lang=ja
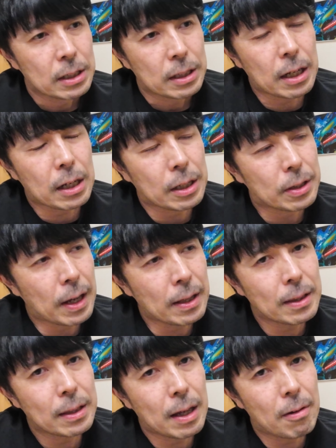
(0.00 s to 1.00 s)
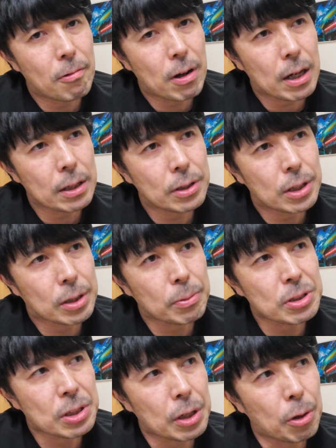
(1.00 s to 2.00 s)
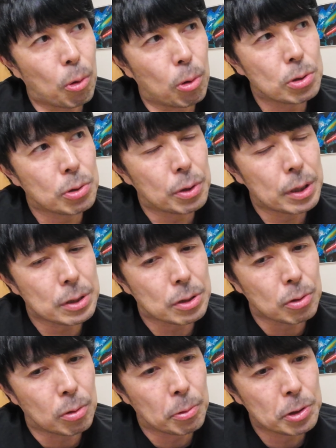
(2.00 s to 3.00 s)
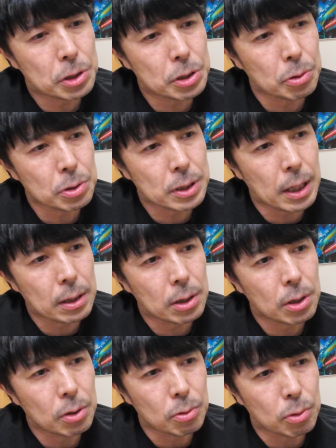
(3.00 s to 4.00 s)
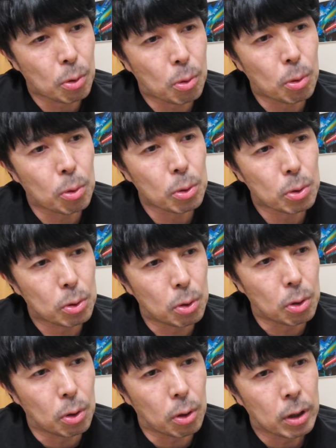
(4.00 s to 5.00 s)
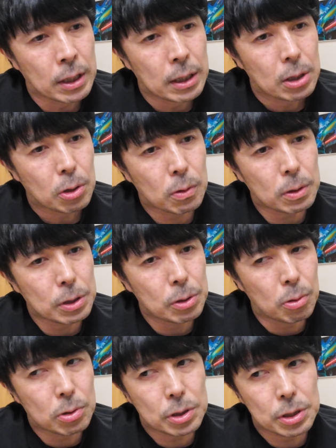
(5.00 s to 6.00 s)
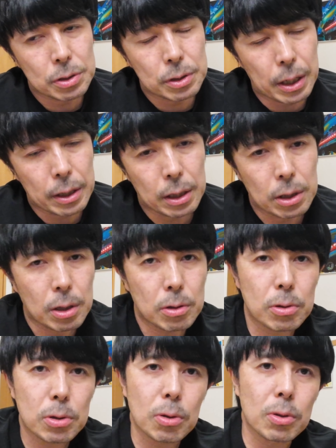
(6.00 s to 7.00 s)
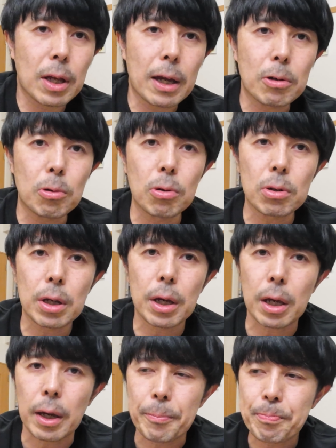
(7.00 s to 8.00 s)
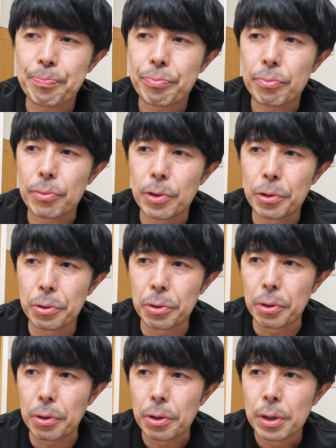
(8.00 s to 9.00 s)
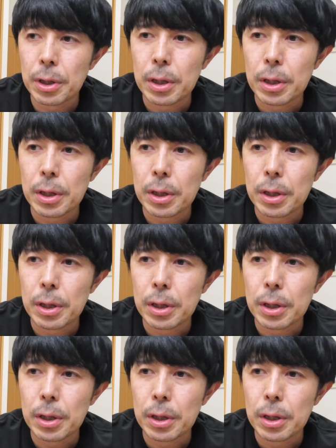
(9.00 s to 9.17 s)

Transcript: なんかねだんだん分かってきましたねオールドレンズの面白さっていうところと特に野口ぐらいになってくると大口径の、